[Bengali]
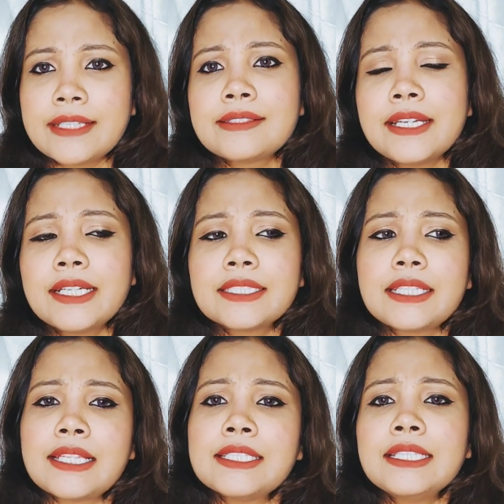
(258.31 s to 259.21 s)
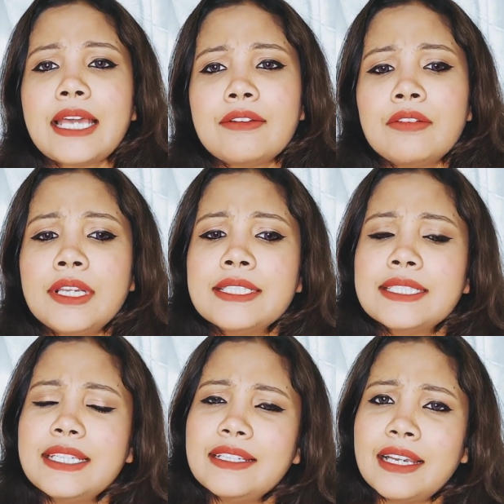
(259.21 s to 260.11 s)
এক্সট্র্যাক্ট আছে তার ফলে
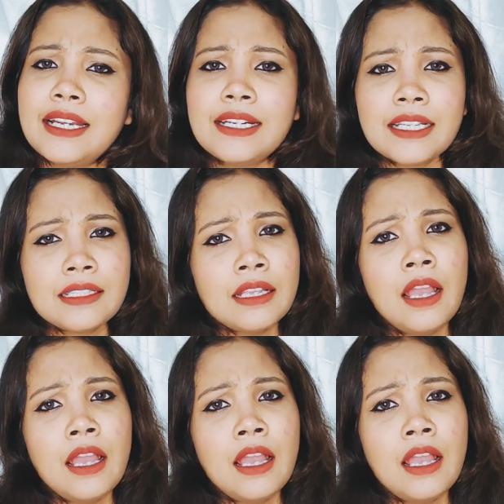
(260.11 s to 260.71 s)
স্কিন কালারটা